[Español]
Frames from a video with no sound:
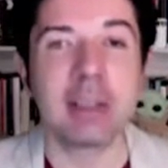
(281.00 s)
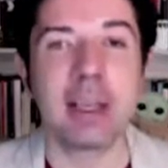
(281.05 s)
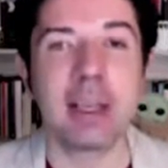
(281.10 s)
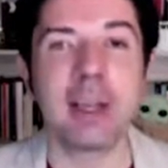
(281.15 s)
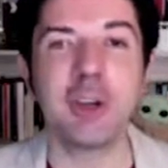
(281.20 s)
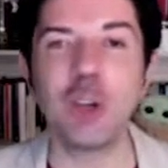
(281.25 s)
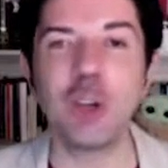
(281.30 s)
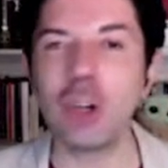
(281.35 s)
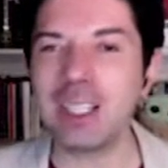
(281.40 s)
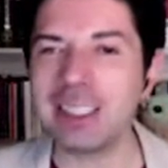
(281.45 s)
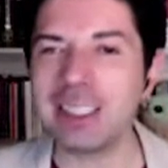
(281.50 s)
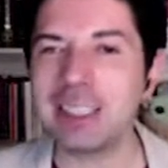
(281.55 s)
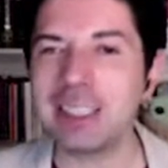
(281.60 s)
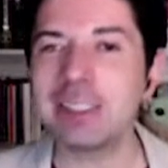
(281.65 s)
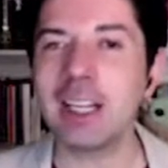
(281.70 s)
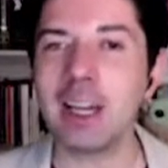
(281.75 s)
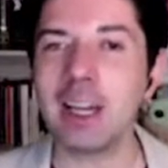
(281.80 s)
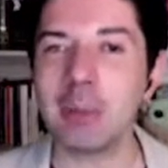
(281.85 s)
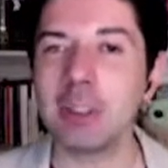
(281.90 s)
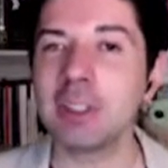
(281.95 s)
que no
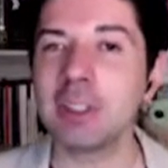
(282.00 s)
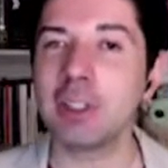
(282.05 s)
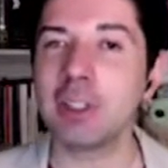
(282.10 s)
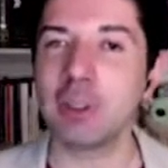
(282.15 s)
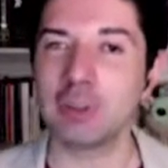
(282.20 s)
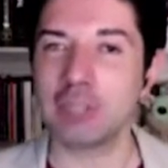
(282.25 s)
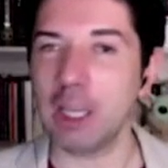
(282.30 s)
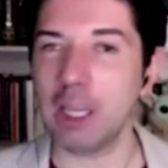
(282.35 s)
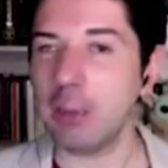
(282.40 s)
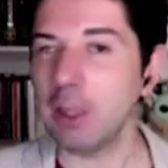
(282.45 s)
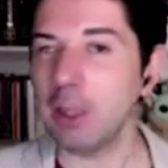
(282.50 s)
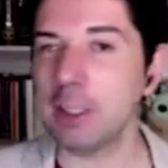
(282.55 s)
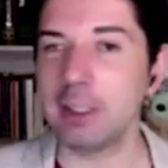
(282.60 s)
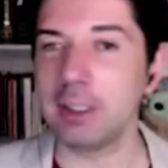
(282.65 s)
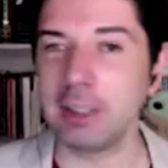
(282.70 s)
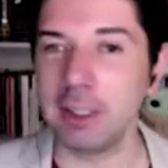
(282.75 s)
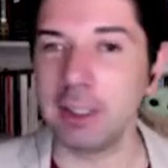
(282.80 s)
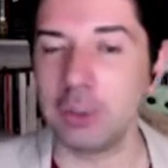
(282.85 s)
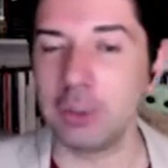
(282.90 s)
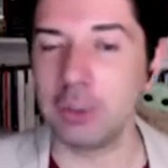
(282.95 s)
necesariamente nos daban
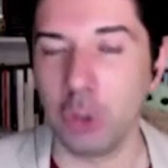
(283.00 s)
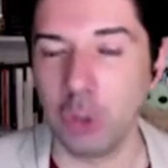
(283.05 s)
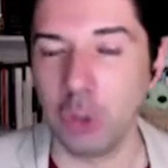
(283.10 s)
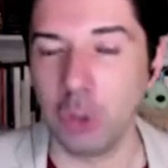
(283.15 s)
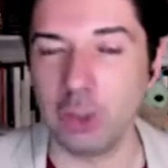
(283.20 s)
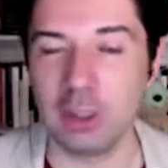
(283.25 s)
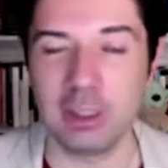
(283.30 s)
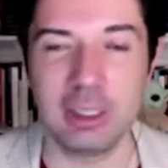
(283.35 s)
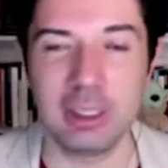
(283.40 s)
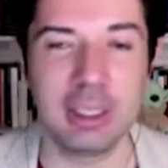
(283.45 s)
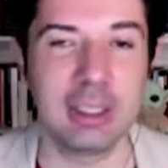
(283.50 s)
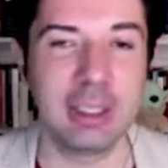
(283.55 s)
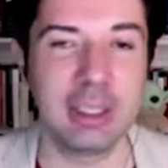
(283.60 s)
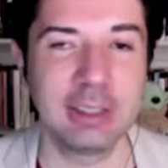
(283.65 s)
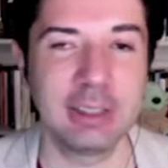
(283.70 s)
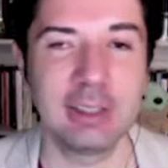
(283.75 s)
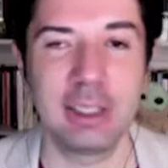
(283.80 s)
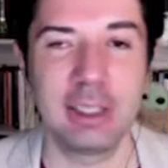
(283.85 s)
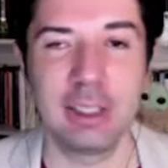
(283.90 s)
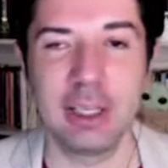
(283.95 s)
indicios de que
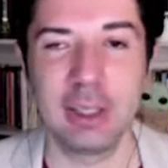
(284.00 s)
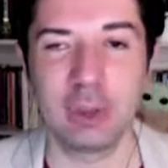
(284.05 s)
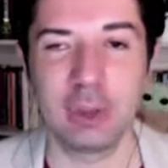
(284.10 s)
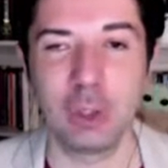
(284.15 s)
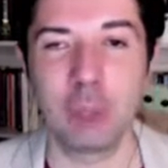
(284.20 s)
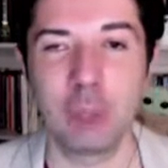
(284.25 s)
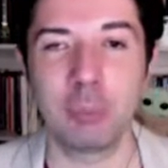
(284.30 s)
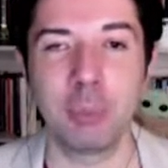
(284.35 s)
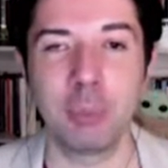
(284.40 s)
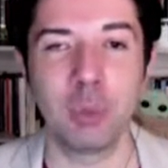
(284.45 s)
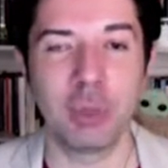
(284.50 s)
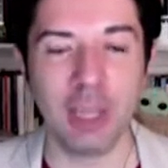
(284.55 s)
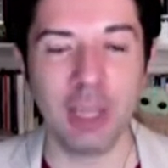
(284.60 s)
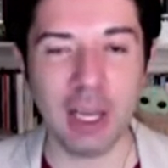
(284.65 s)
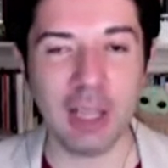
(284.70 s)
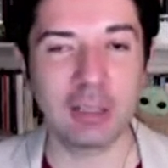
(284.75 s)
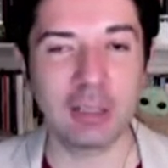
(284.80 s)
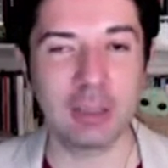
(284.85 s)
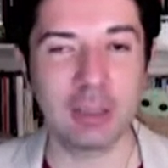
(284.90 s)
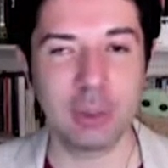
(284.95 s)
este director
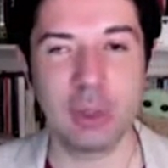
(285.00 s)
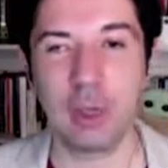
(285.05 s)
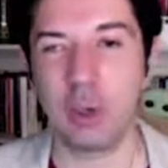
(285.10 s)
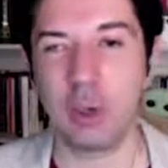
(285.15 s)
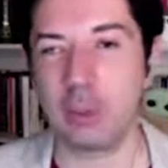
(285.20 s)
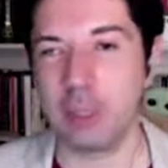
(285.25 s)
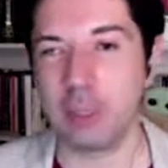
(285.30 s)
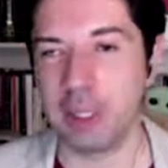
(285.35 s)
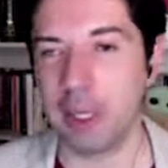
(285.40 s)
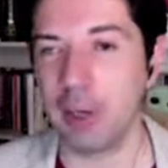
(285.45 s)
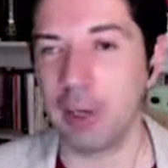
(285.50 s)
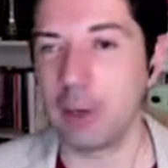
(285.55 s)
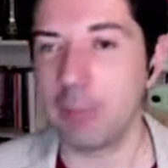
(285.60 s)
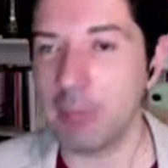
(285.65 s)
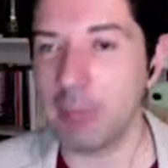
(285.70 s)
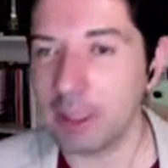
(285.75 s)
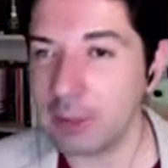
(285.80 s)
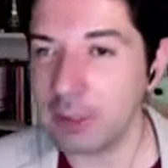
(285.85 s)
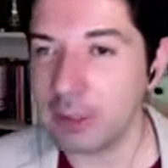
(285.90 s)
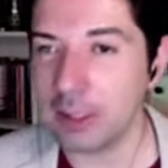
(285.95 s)
pudiera hacer una comedia
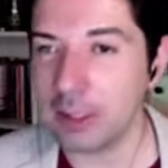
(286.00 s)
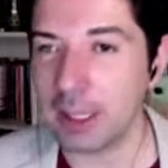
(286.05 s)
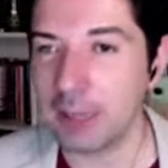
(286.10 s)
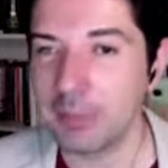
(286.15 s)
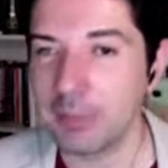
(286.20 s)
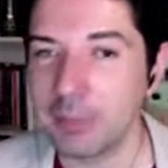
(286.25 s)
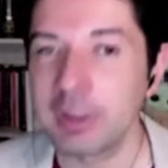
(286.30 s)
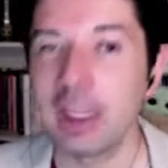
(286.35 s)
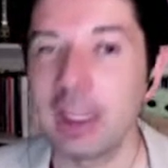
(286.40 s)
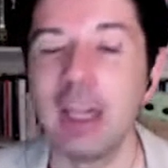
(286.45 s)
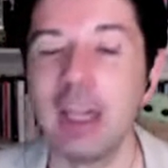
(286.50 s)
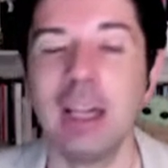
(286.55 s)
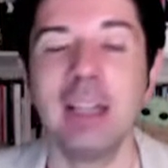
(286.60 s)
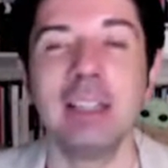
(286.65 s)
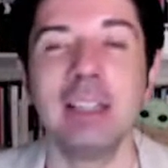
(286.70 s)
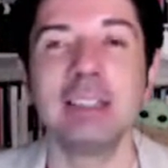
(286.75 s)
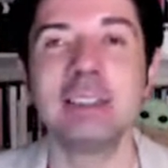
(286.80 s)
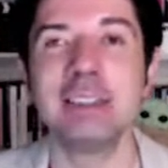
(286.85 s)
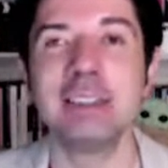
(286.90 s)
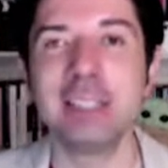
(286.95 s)
romántica.
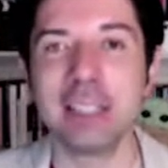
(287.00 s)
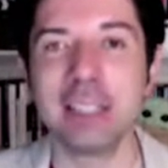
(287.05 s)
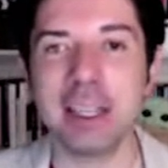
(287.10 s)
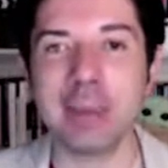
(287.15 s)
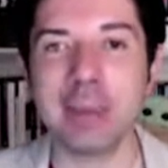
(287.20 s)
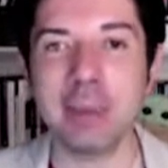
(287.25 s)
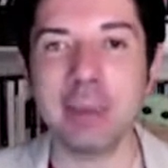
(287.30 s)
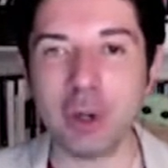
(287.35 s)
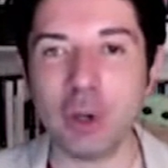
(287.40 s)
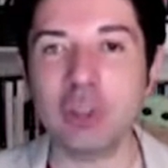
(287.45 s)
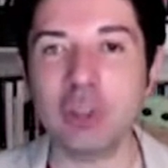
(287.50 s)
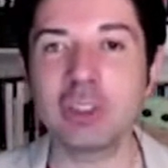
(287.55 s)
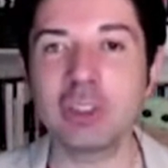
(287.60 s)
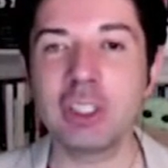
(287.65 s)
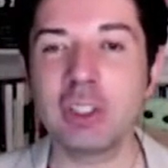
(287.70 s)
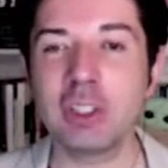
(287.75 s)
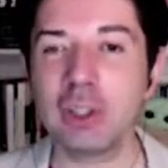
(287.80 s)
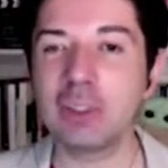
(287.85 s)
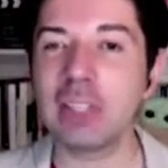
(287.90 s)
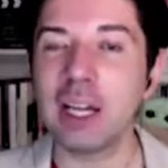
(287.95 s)
Sin embargo,
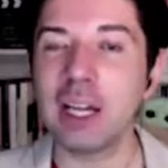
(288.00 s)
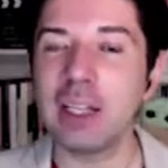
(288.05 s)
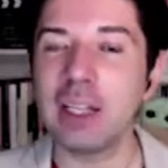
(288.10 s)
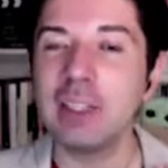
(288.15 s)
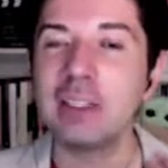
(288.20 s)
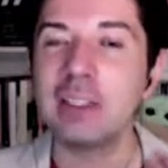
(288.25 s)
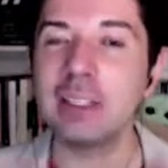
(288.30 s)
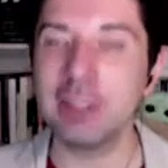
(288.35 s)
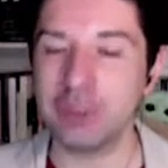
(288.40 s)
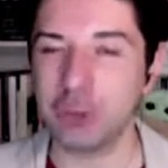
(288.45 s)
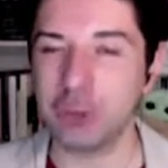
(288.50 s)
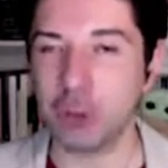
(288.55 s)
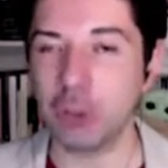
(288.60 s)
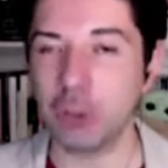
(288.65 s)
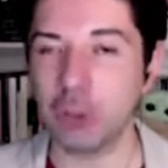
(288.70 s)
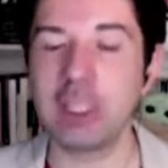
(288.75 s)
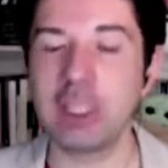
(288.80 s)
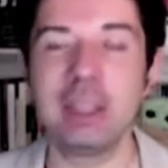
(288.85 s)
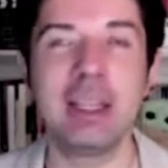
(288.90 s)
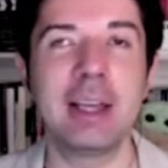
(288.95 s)
sí nos dan
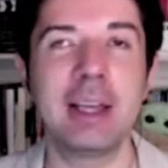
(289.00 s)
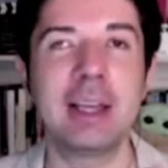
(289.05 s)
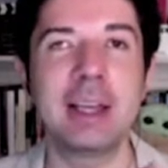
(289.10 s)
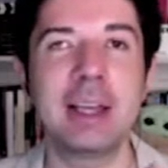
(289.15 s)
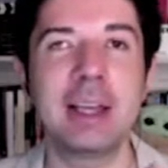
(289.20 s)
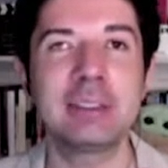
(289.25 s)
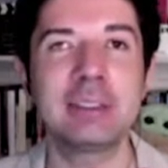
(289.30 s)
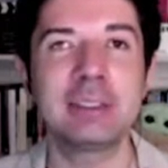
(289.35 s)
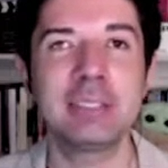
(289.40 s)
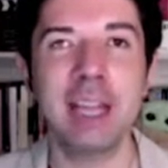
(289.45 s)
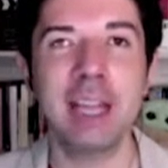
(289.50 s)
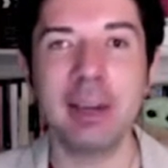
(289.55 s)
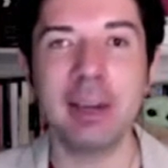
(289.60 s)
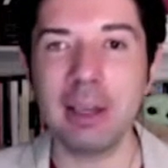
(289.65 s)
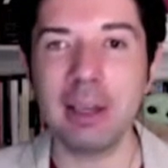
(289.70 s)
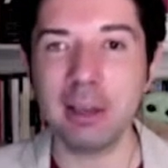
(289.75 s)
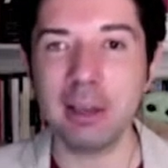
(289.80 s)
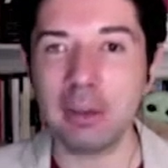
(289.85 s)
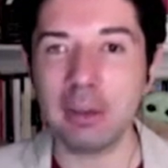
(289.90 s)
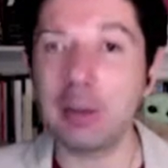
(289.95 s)
indicios de que
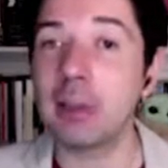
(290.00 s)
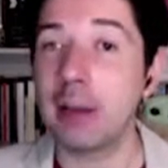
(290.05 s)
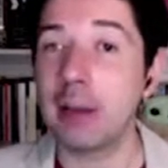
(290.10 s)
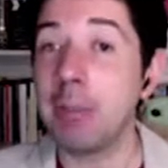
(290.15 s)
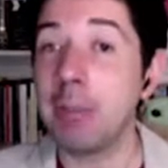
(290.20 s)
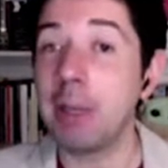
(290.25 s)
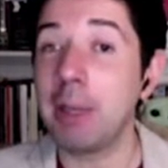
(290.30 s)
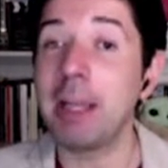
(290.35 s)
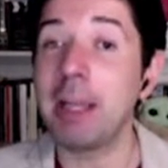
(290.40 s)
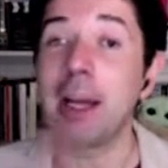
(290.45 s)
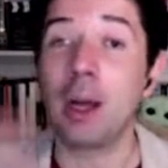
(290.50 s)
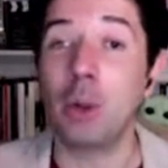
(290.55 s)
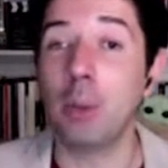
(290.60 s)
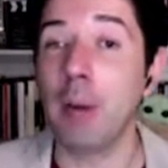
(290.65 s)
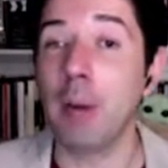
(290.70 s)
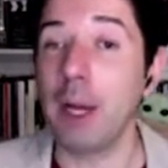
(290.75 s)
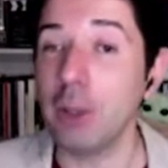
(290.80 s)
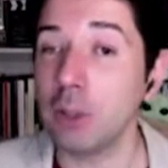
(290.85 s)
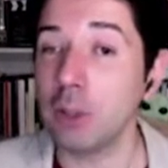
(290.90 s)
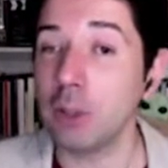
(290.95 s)
sabe, ha manejado
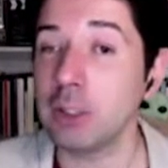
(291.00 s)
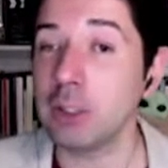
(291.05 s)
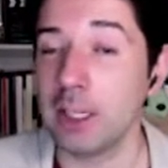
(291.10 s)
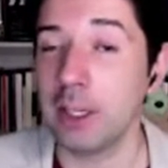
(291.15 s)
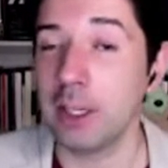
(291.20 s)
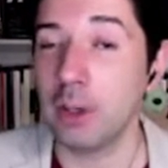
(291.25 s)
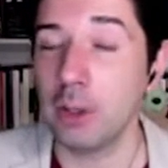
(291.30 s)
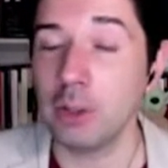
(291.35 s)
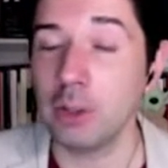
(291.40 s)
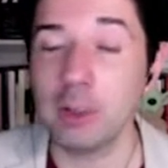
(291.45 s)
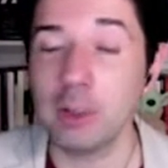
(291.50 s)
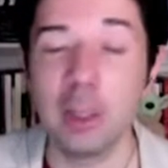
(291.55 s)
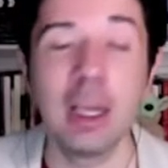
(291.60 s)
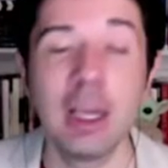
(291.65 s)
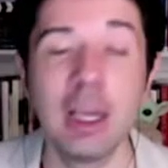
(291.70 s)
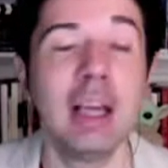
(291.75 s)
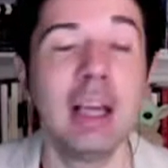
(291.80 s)
varios géneros